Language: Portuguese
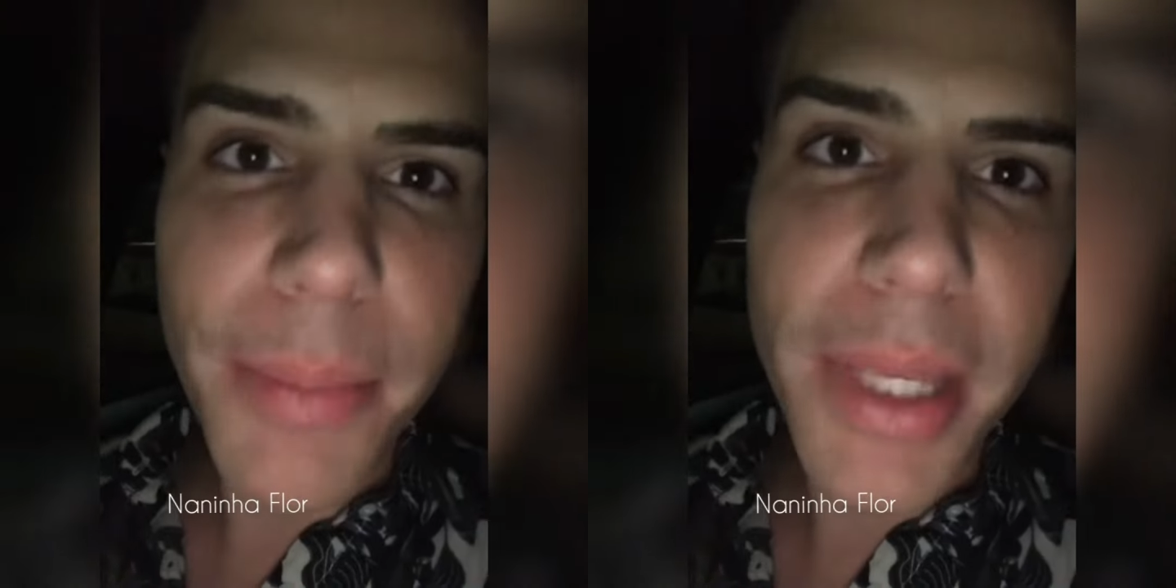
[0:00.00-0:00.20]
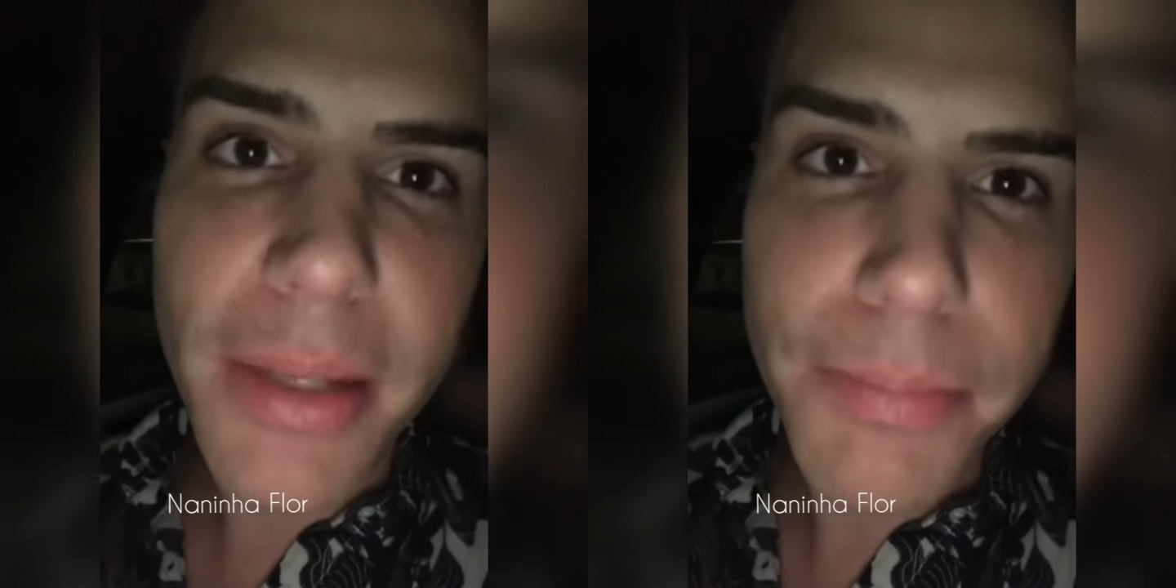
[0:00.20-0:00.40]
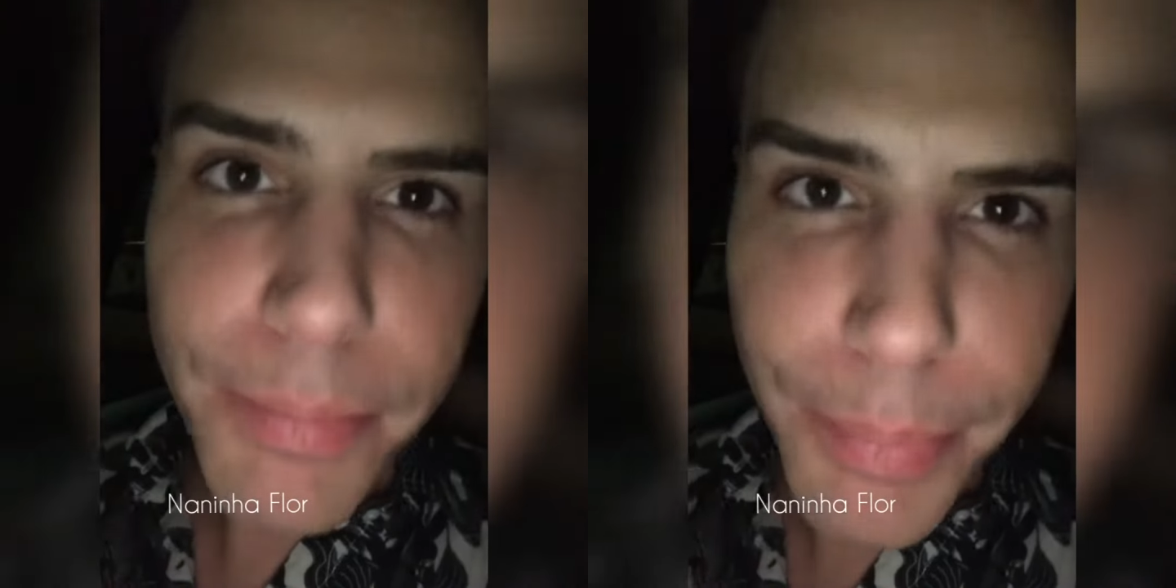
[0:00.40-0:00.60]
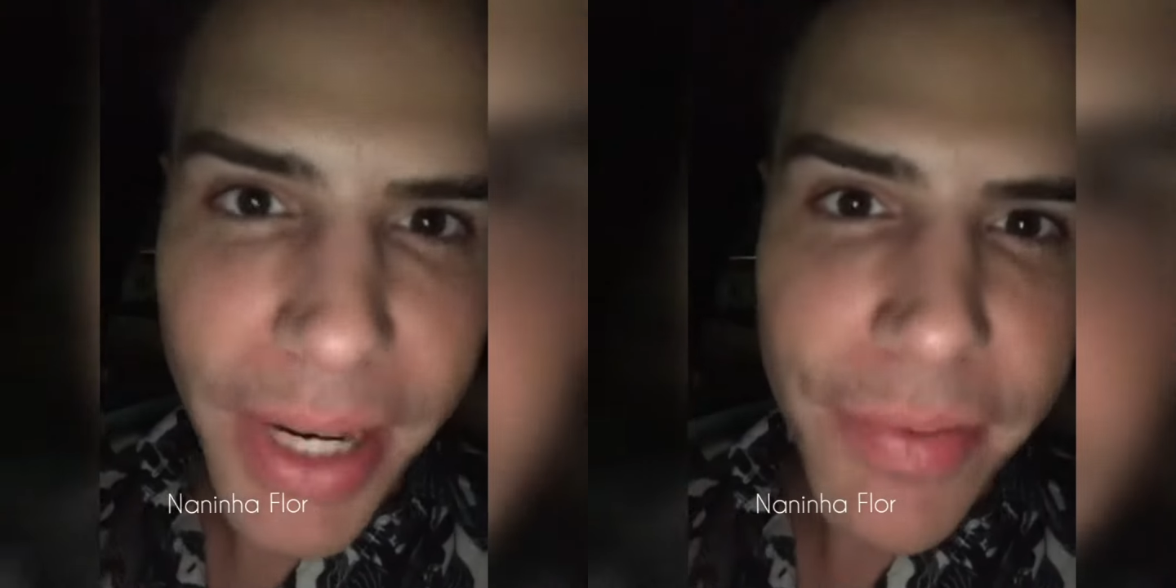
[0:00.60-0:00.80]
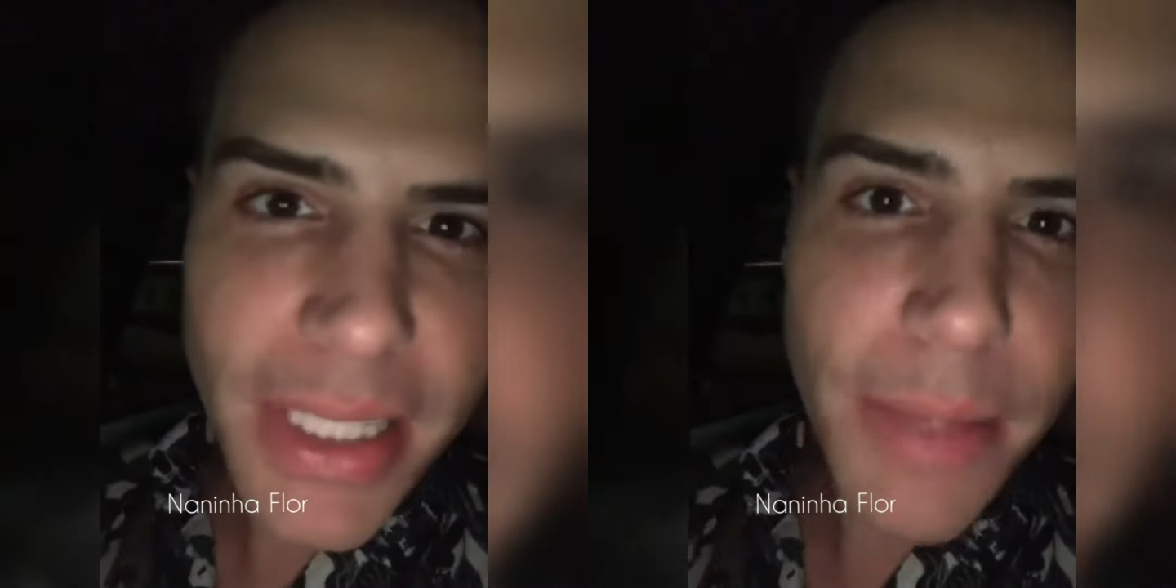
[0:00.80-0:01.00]
mim para
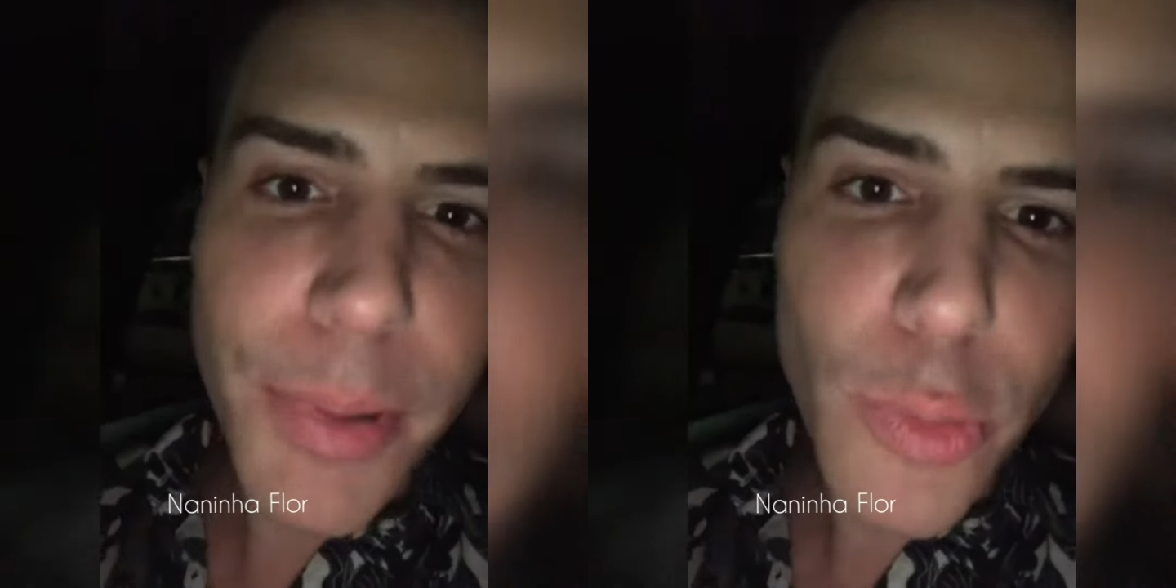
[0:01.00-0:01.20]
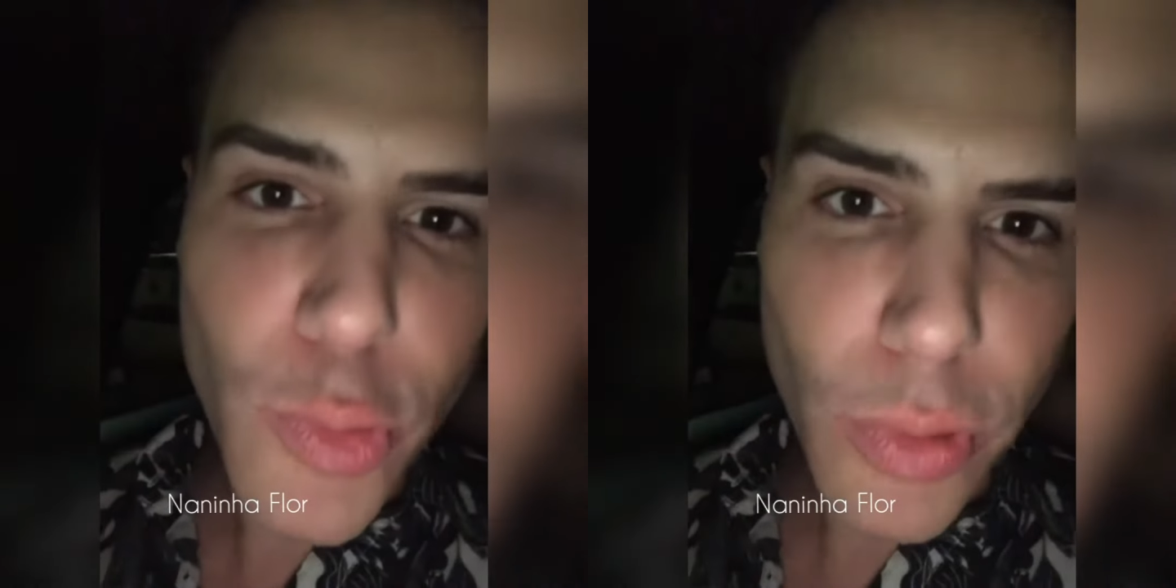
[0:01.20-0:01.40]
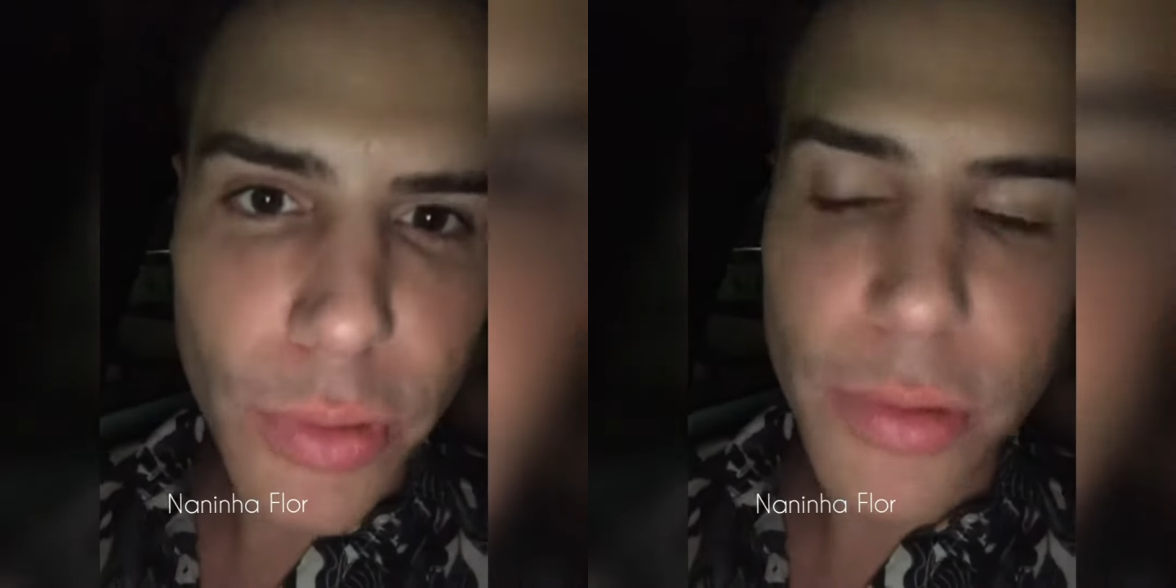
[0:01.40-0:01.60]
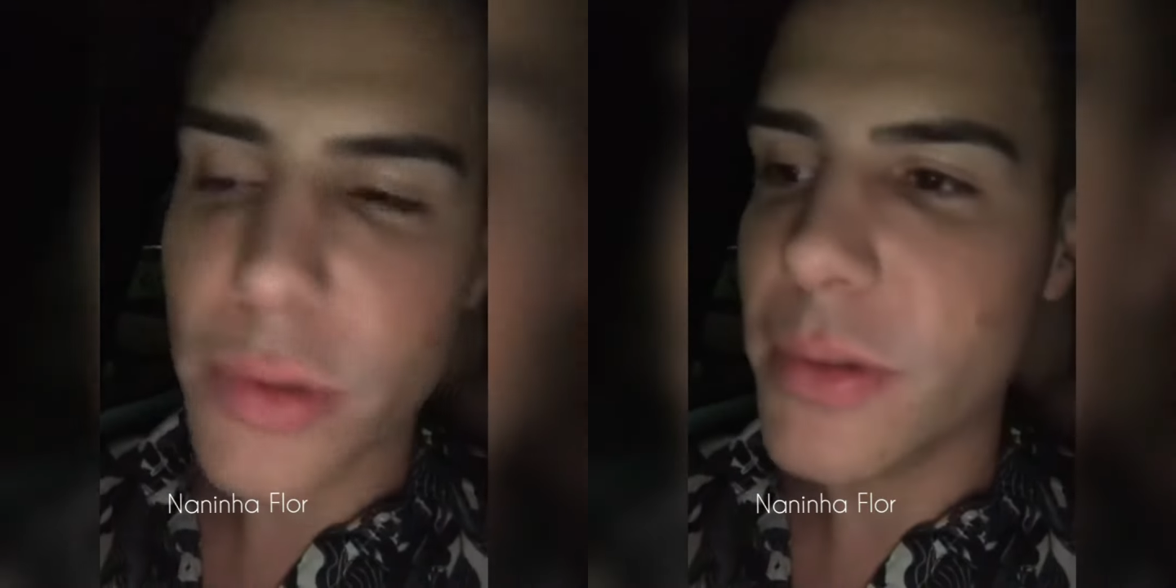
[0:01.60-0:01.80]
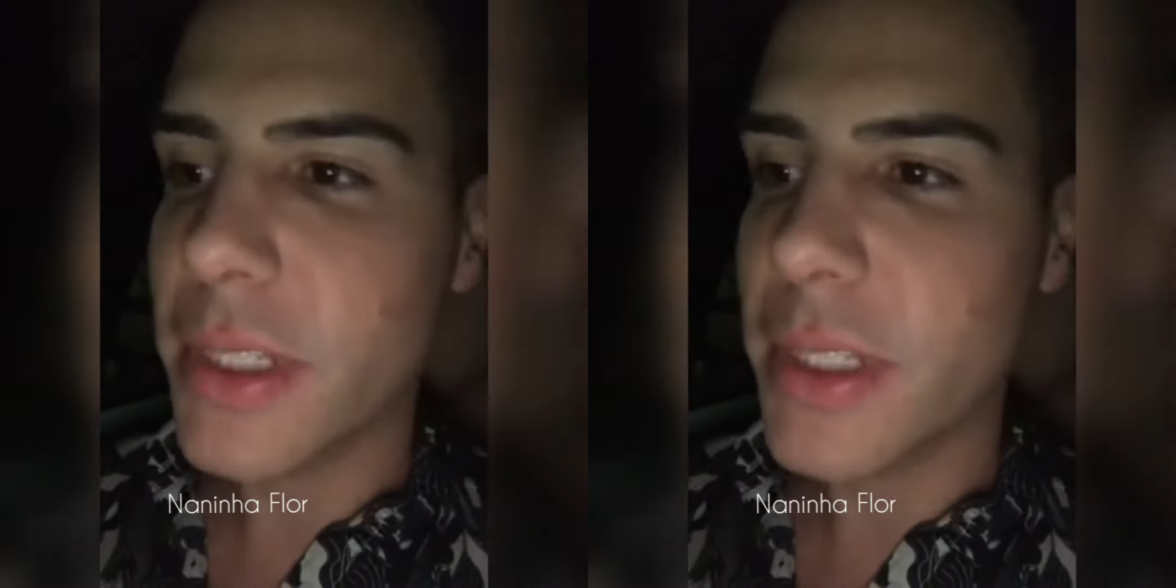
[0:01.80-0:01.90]
fazer pelos outros.